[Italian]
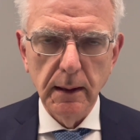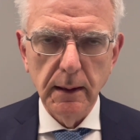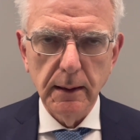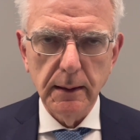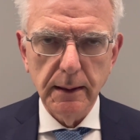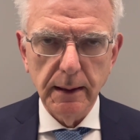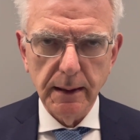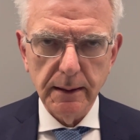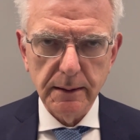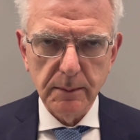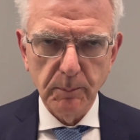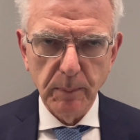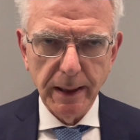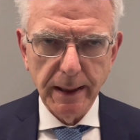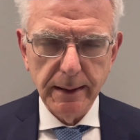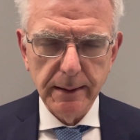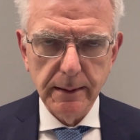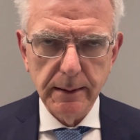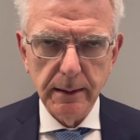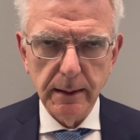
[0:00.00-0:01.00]
gli
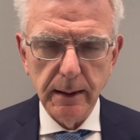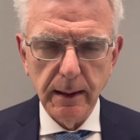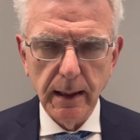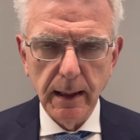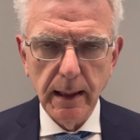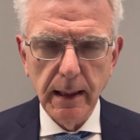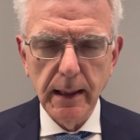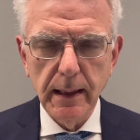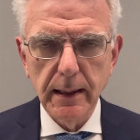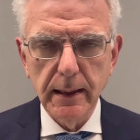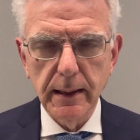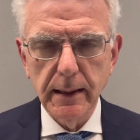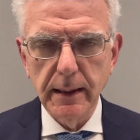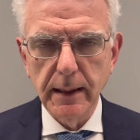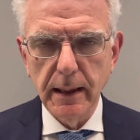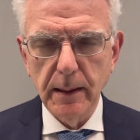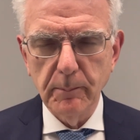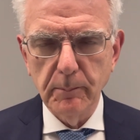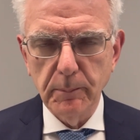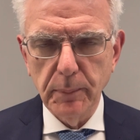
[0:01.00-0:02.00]
aspetti e in
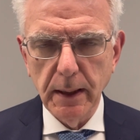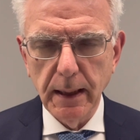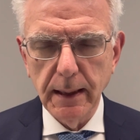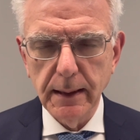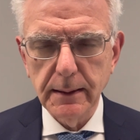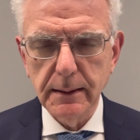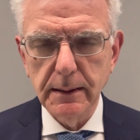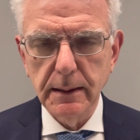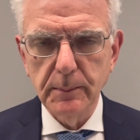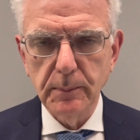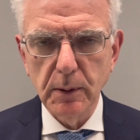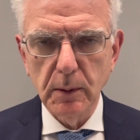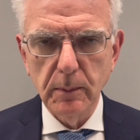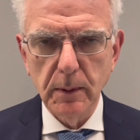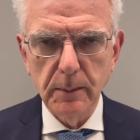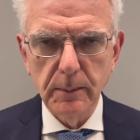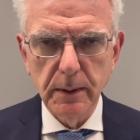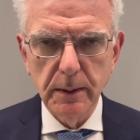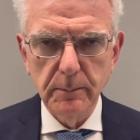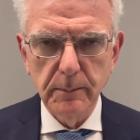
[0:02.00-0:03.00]
gran parte
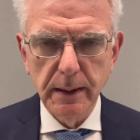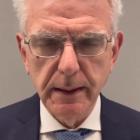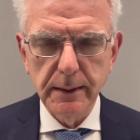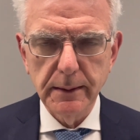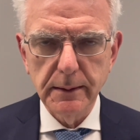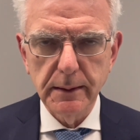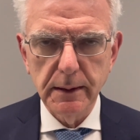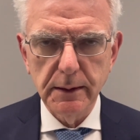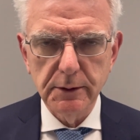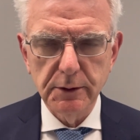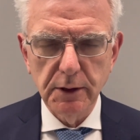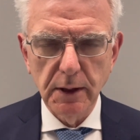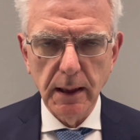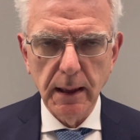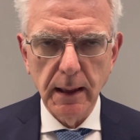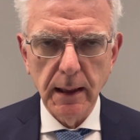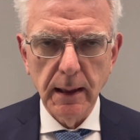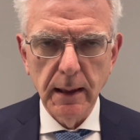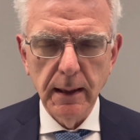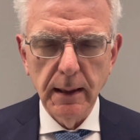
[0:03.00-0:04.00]
probabilmente già